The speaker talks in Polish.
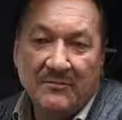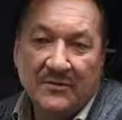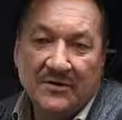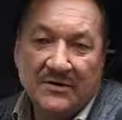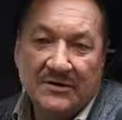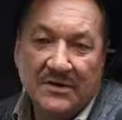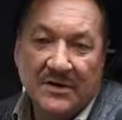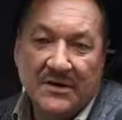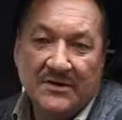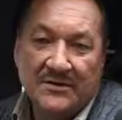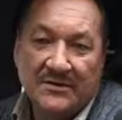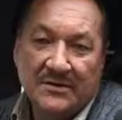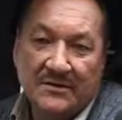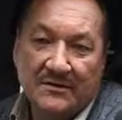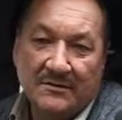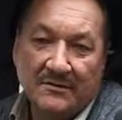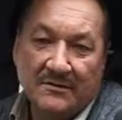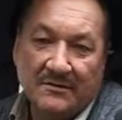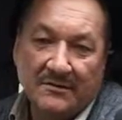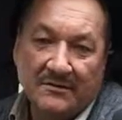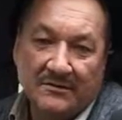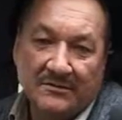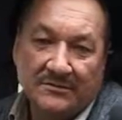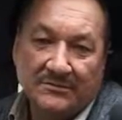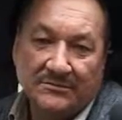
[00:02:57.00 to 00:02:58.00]
Myślę, że
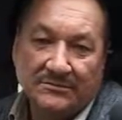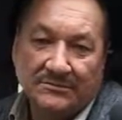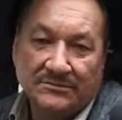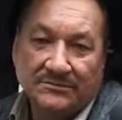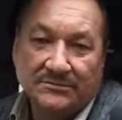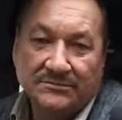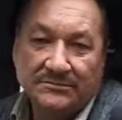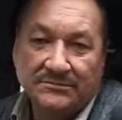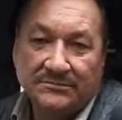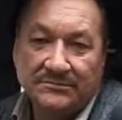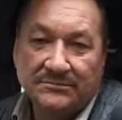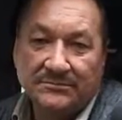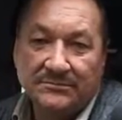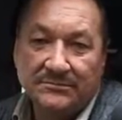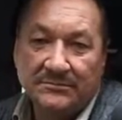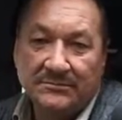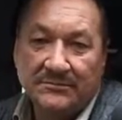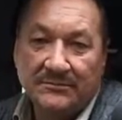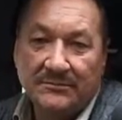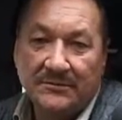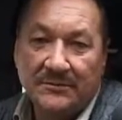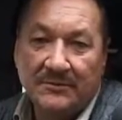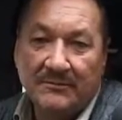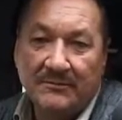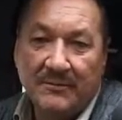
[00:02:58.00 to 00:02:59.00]
to
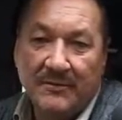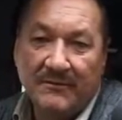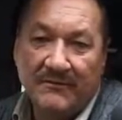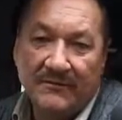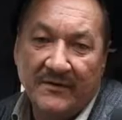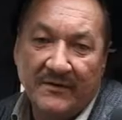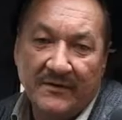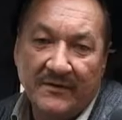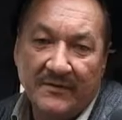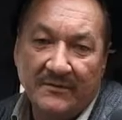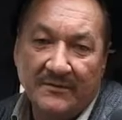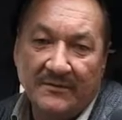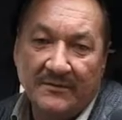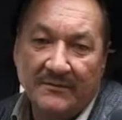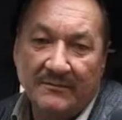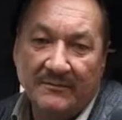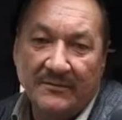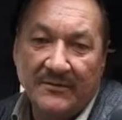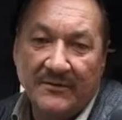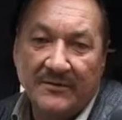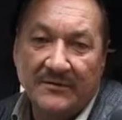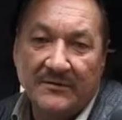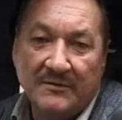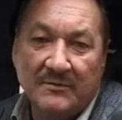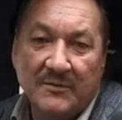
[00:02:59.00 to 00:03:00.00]
powinno to
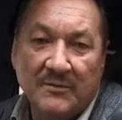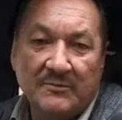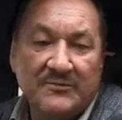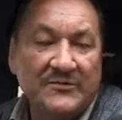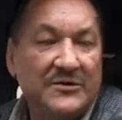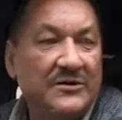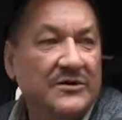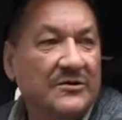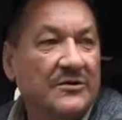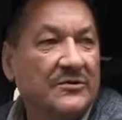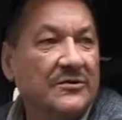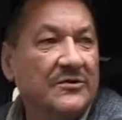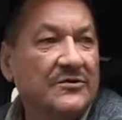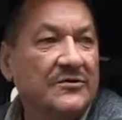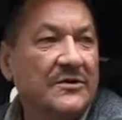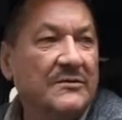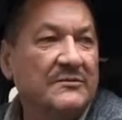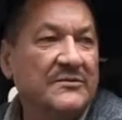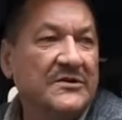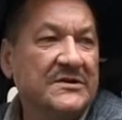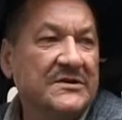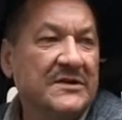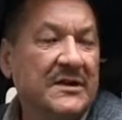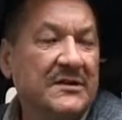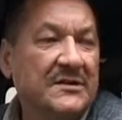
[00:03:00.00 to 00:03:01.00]
być, no bo przecież ktoś te
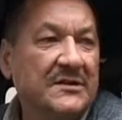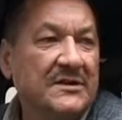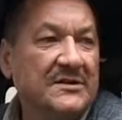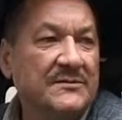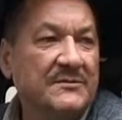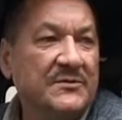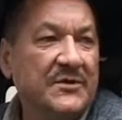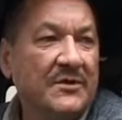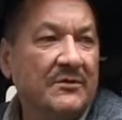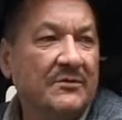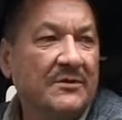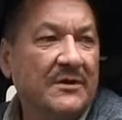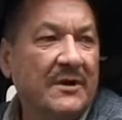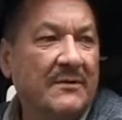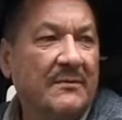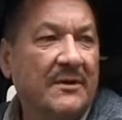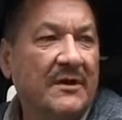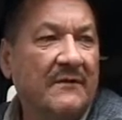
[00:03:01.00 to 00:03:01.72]
przystanki sprząta,